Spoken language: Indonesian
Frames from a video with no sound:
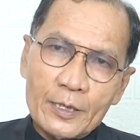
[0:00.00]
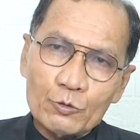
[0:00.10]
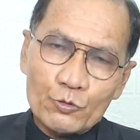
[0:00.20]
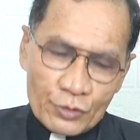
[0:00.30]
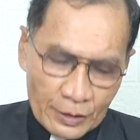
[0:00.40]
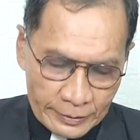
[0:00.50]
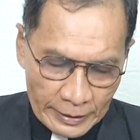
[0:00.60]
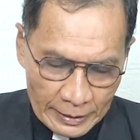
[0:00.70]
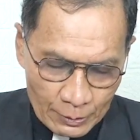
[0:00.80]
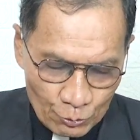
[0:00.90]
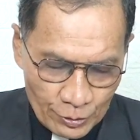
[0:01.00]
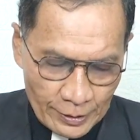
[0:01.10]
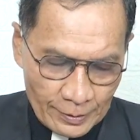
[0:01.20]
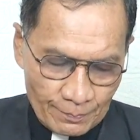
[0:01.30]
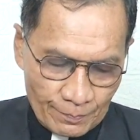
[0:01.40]
diutus ke tengah
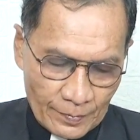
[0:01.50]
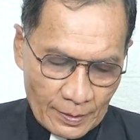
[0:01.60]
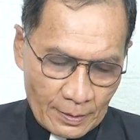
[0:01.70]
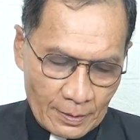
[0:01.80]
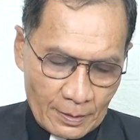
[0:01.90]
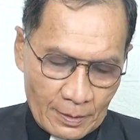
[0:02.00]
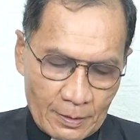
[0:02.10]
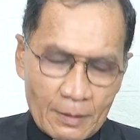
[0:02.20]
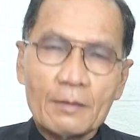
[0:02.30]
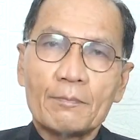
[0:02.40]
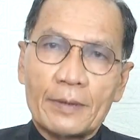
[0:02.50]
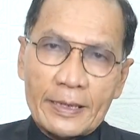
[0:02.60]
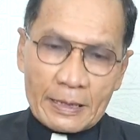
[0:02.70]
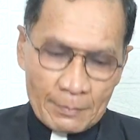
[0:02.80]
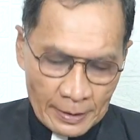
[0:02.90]
dunia.
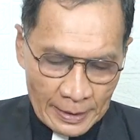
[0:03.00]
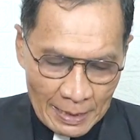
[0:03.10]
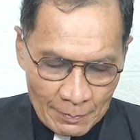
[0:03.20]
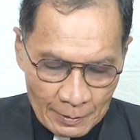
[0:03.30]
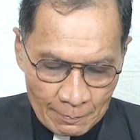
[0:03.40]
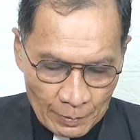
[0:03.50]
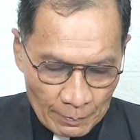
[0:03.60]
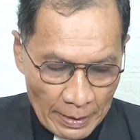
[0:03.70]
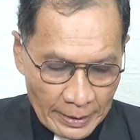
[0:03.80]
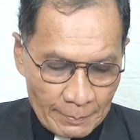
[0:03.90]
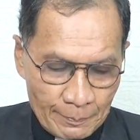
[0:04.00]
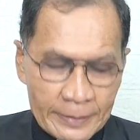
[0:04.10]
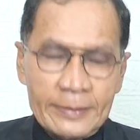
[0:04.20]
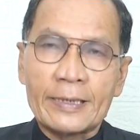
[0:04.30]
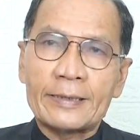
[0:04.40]
Mereka mengalami berbagai
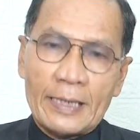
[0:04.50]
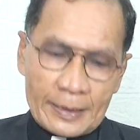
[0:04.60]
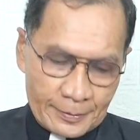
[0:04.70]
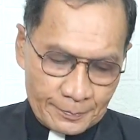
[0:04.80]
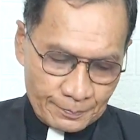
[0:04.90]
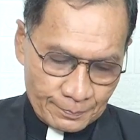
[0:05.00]
penderitaan.